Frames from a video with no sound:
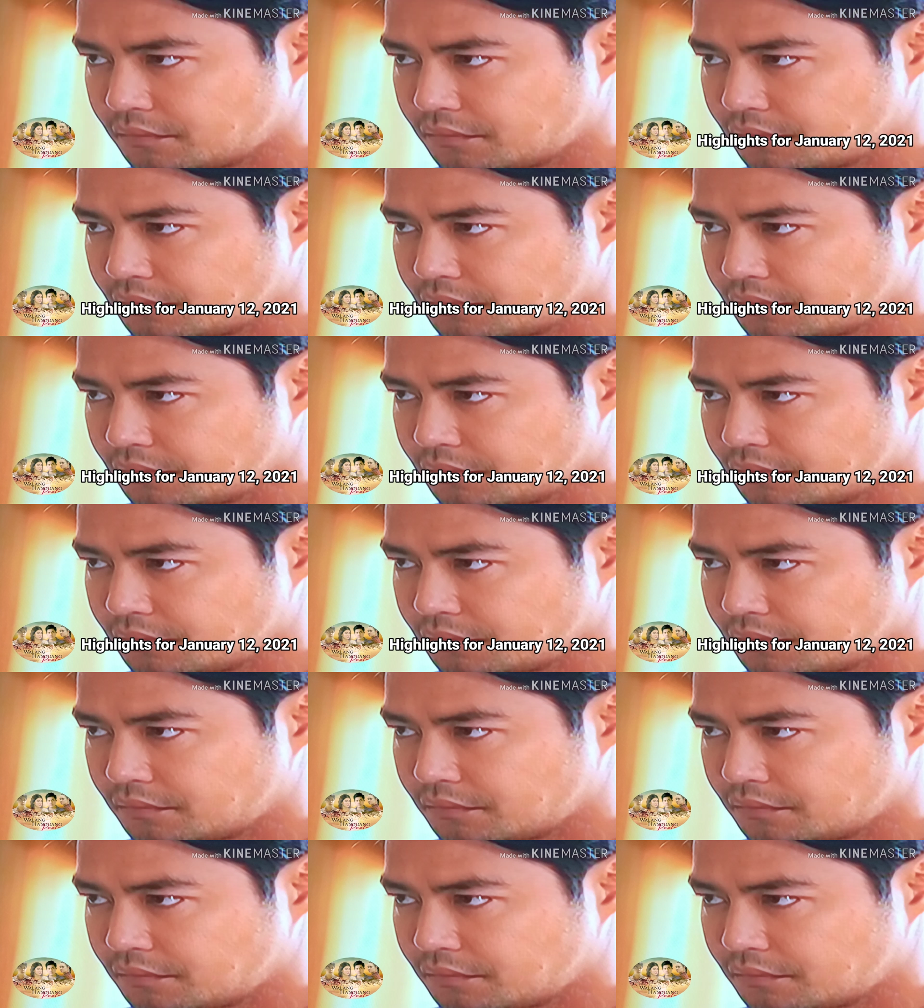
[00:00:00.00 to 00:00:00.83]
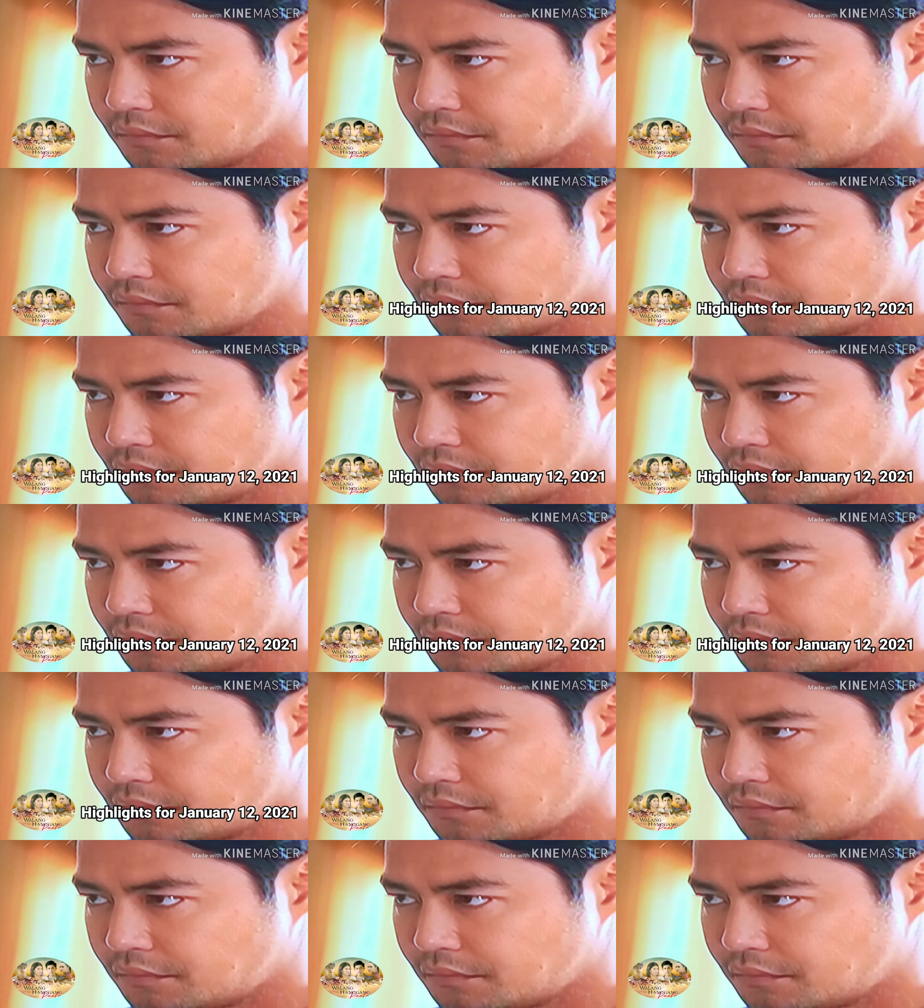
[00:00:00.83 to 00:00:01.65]
at tumutok dito.
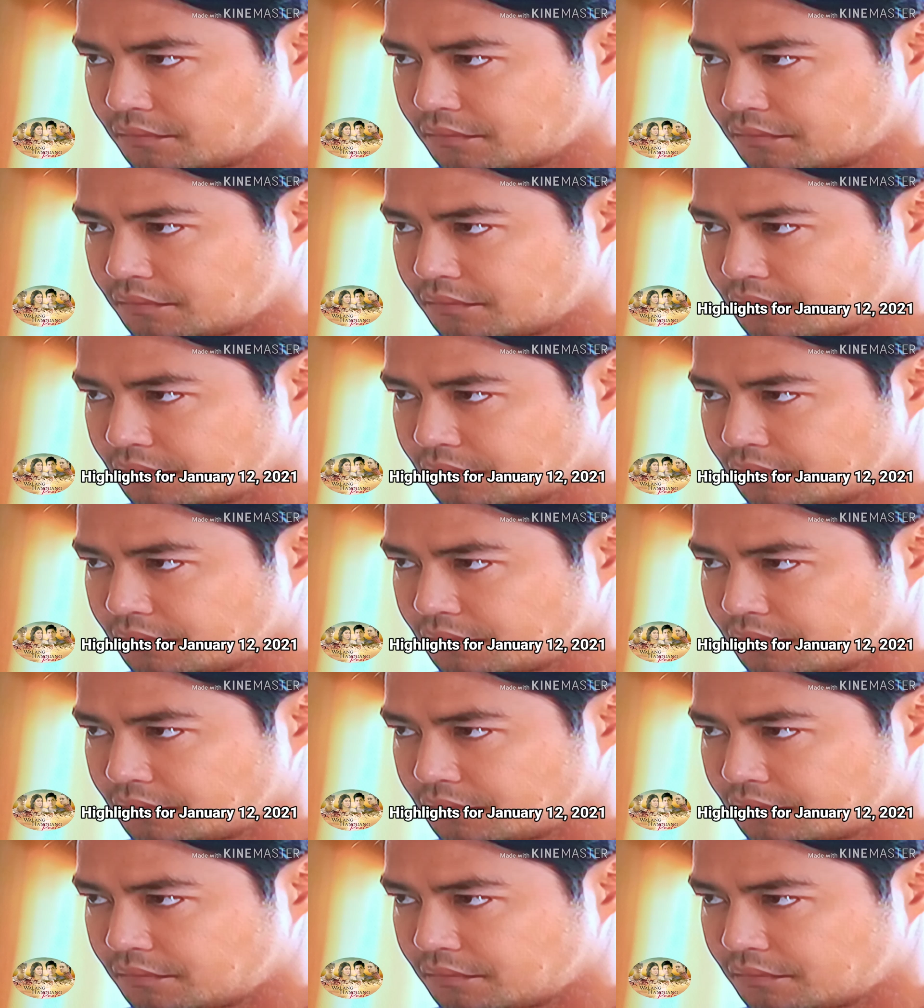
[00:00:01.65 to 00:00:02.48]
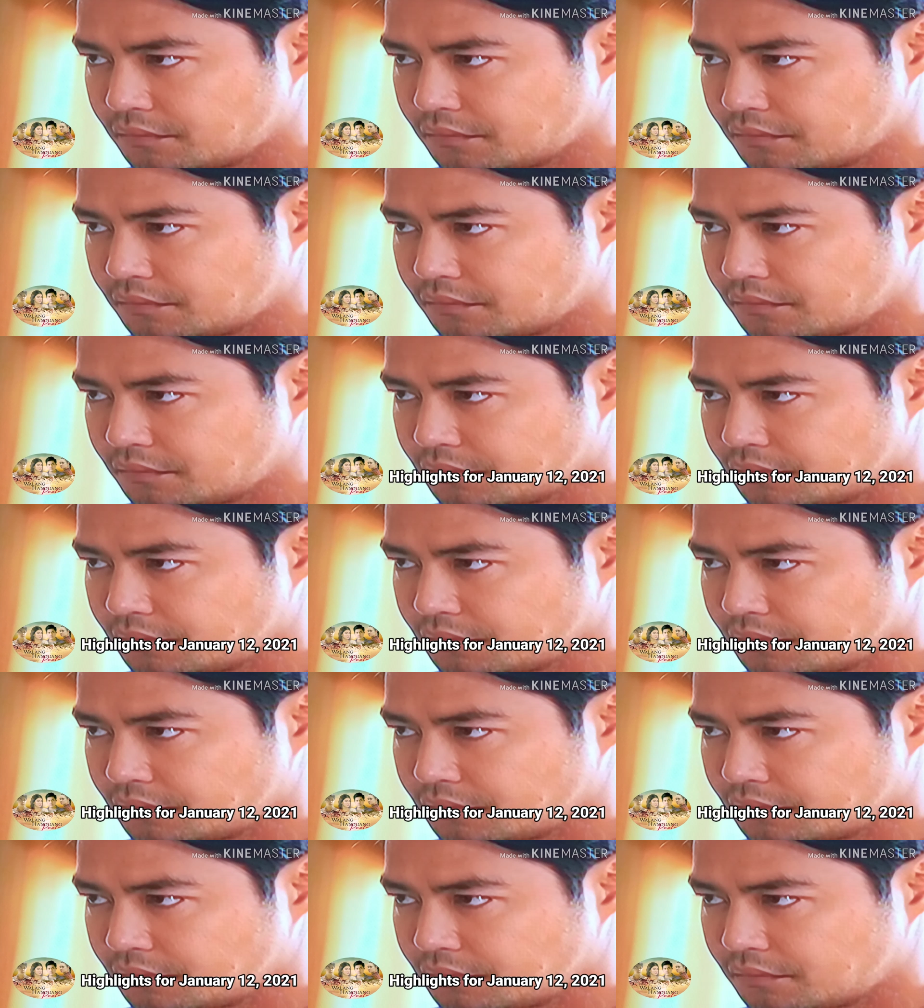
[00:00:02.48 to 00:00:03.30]
sa walang hanggang
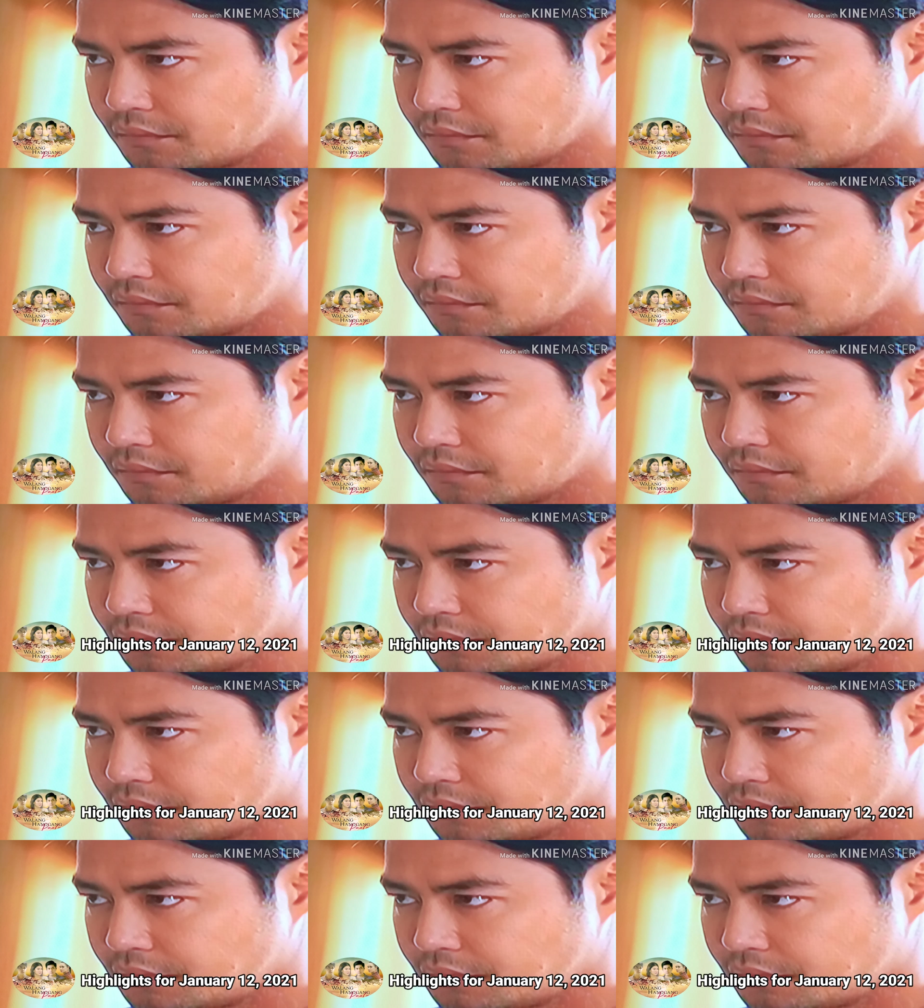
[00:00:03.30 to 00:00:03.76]
paalam. At